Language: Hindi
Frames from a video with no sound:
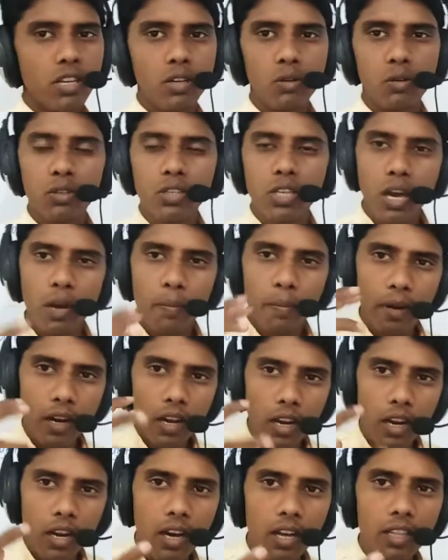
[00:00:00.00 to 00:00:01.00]
से ही कुछ
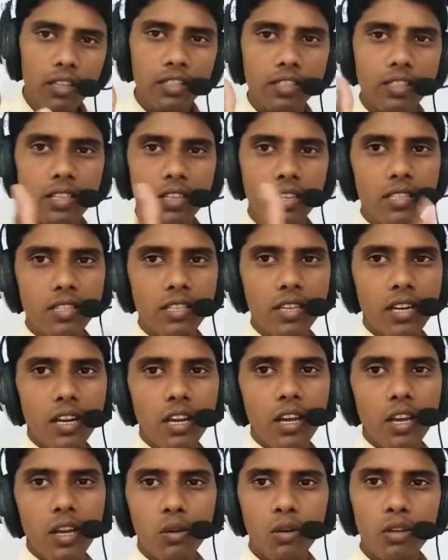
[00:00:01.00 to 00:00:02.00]
अपना लगा दीजिएगा सर
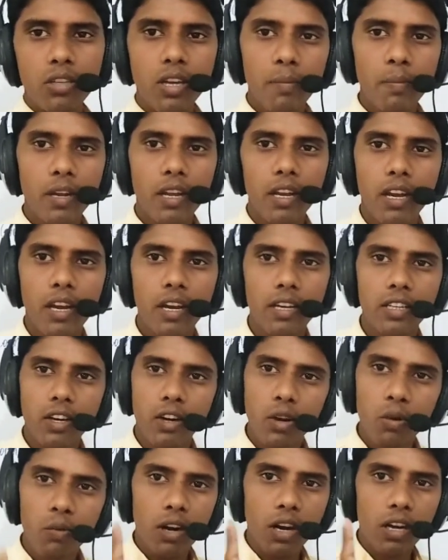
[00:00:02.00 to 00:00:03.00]
कुछ अपना
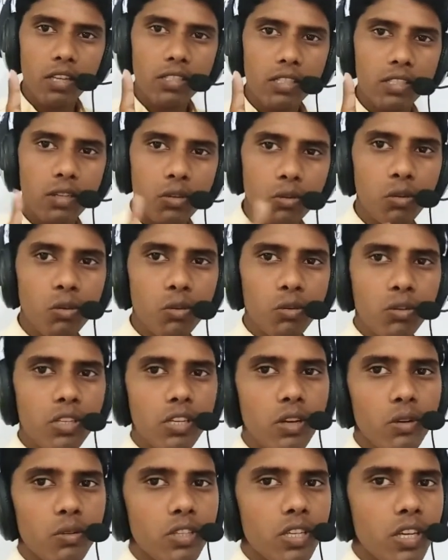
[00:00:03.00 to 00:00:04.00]
लगाइएगा और वहाँ से ज़रूर कुछ
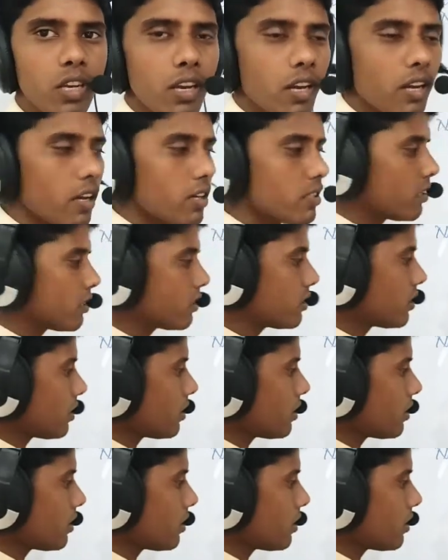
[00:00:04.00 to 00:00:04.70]
ना कुछ नया नया सीख